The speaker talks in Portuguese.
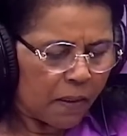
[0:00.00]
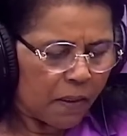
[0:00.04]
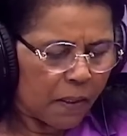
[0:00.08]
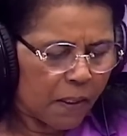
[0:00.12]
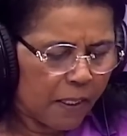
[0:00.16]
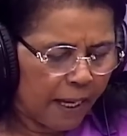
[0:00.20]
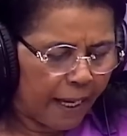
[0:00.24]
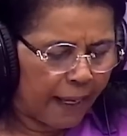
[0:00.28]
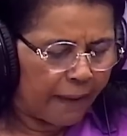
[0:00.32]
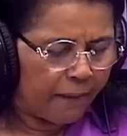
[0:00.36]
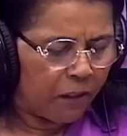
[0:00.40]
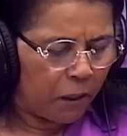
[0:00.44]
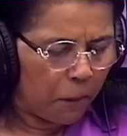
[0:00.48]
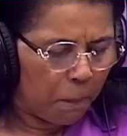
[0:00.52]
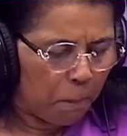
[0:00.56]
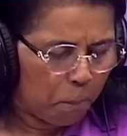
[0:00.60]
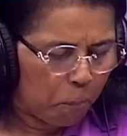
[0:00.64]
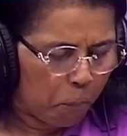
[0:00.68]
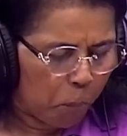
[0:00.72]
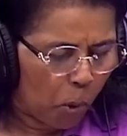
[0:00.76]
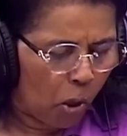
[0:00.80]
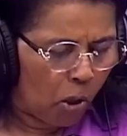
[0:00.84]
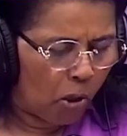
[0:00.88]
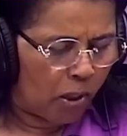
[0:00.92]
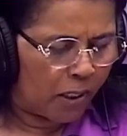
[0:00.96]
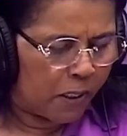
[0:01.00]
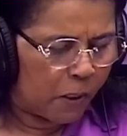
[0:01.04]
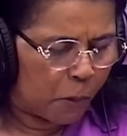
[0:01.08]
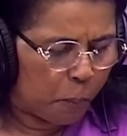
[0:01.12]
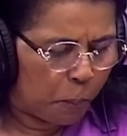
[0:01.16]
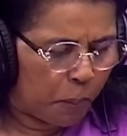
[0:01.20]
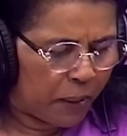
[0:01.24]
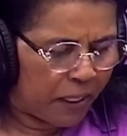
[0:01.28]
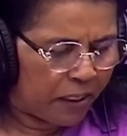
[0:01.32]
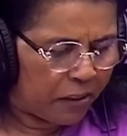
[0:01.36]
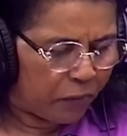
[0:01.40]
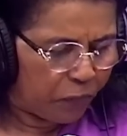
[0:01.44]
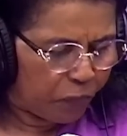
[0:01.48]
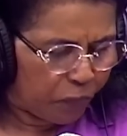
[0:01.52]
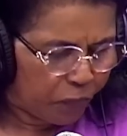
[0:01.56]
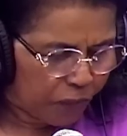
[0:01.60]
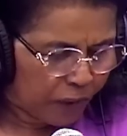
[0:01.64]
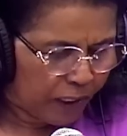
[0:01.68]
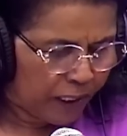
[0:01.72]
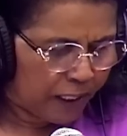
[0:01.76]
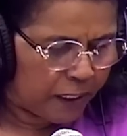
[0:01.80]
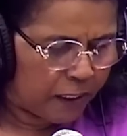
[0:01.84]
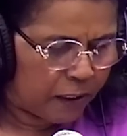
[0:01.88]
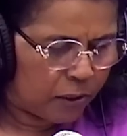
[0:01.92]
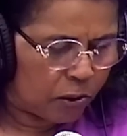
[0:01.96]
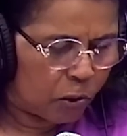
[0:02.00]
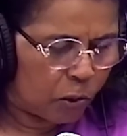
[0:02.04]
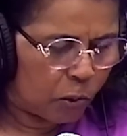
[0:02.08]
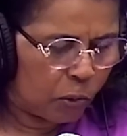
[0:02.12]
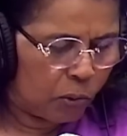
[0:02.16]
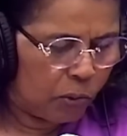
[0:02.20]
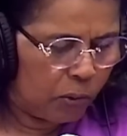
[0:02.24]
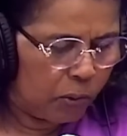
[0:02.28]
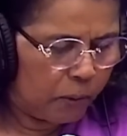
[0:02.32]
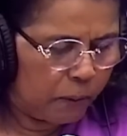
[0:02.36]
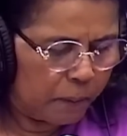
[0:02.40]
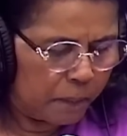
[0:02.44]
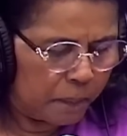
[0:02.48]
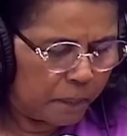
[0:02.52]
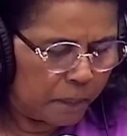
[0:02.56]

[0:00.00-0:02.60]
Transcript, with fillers: sede, pois, perfeito,